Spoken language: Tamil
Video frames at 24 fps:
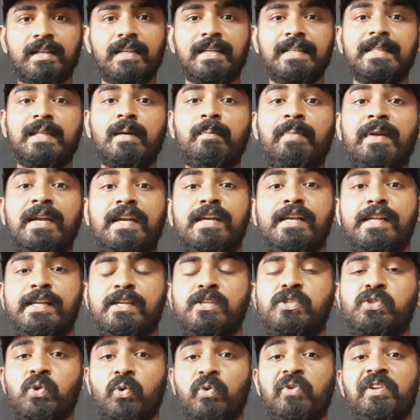இந்த பில்லி
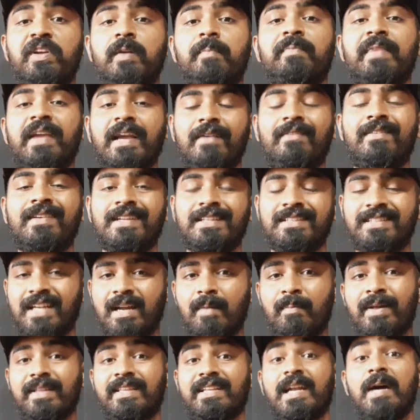சூனியம் ஏவல்
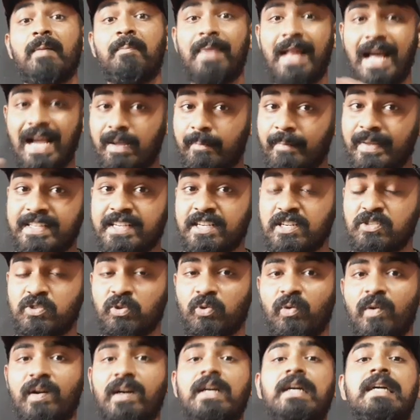இதெல்லாம் பார்த்தீங்கன்னா பிளாக் மேஜிக்னு
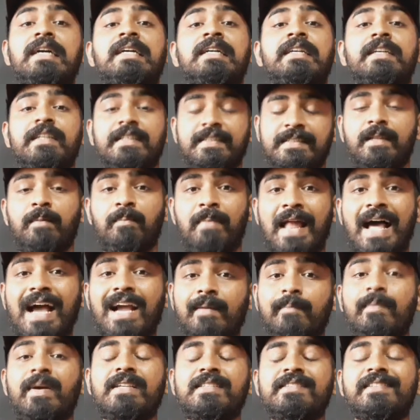சொல்லுவாங்க இந்த
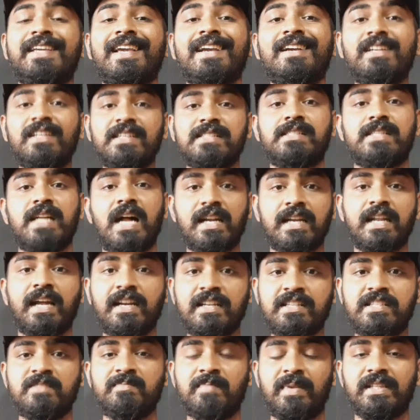பிளாக் மேஜிக் எங்கே ஸ்டார்ட்
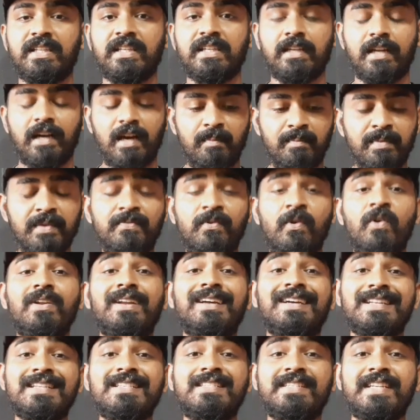ஆகிடுச்சுன்னு பார்த்தீங்கன்னா பிஃபோர்
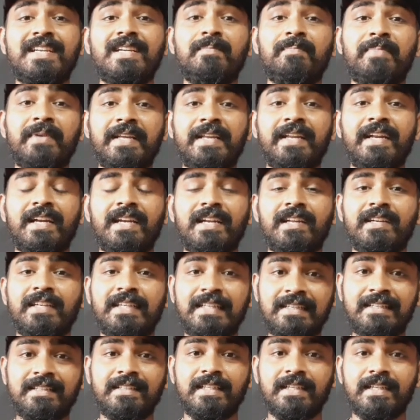கிறிஸ்டின் பீரியடில்
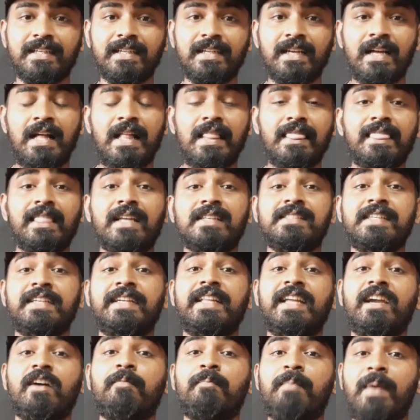இருந்து த
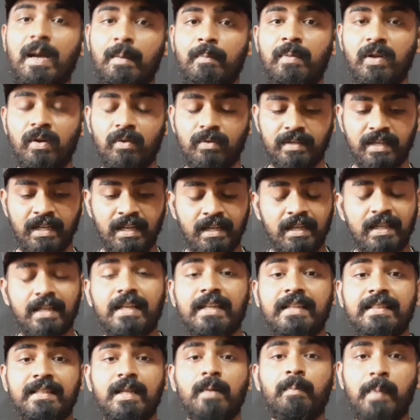சிட்டி ஆஃப் பேபிலோன்
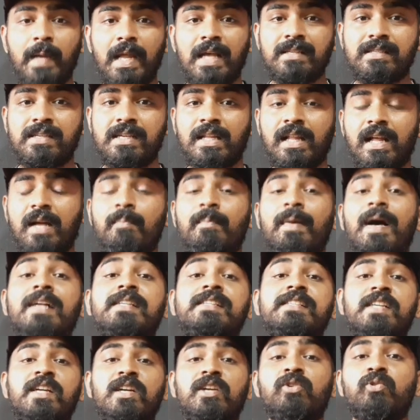இந்த பிளேஸில் தான்
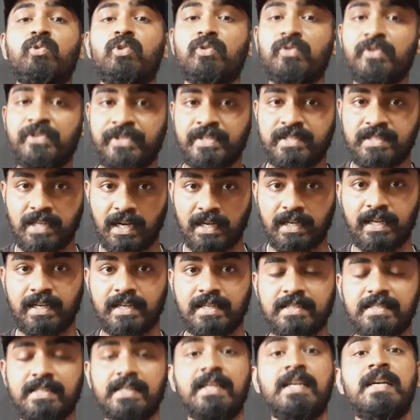மேஜிக்ன்ற ஒரு விஷயம் ஸ்டார்ட்
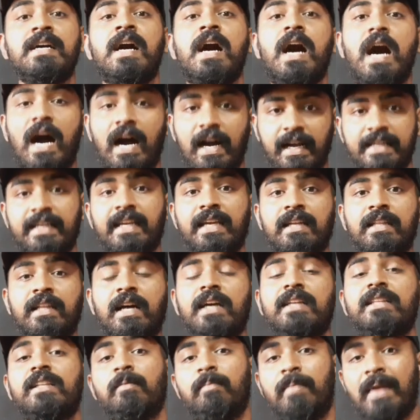ஆகிடுச்சு அங்கேயே
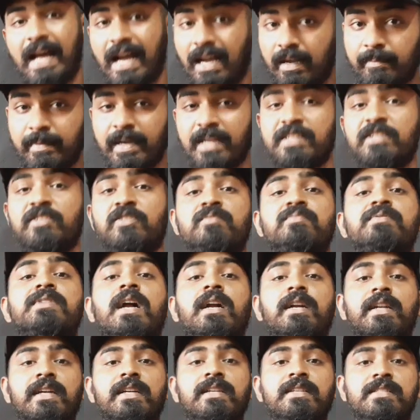தான் இந்த பிளாக் மேஜிக்கும்
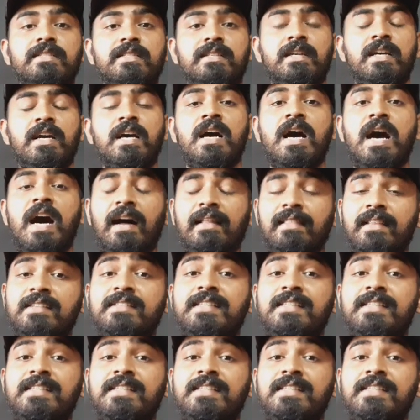ஸ்டார்ட் ஆகிடுச்சு அந்த